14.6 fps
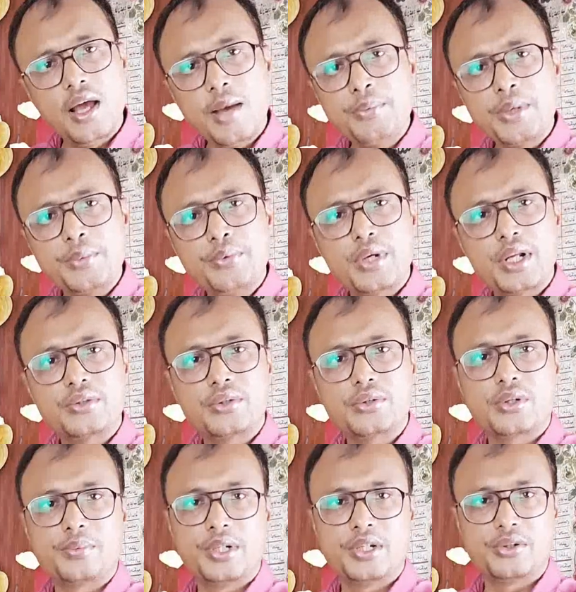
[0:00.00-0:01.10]
আপনার পুরাতন
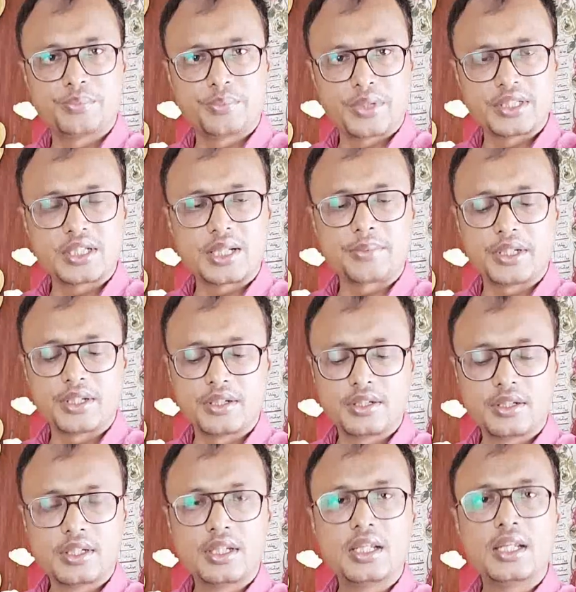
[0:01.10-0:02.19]
কফিলের উপরে যাবে
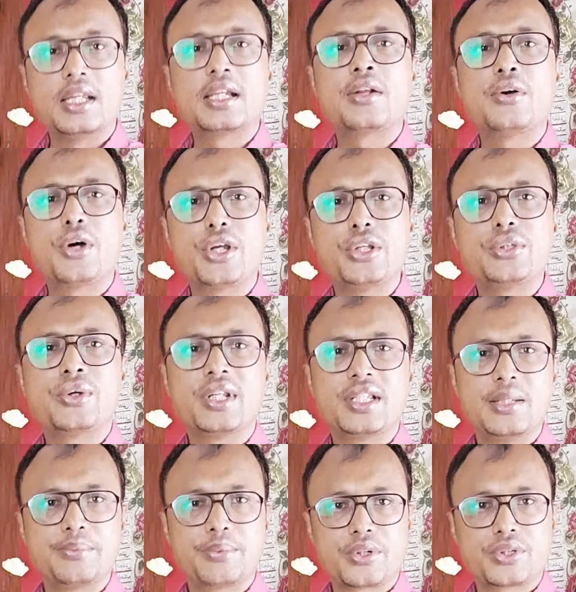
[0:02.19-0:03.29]
এখানে হয়তো
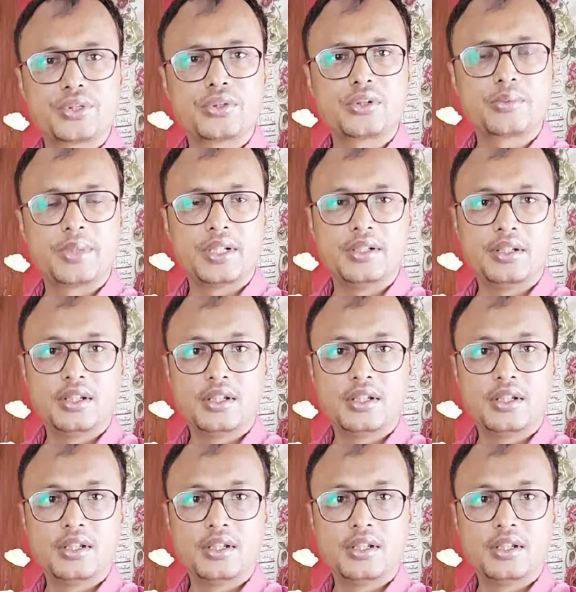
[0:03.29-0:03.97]
অনেকেই প্রশ্ন করবেন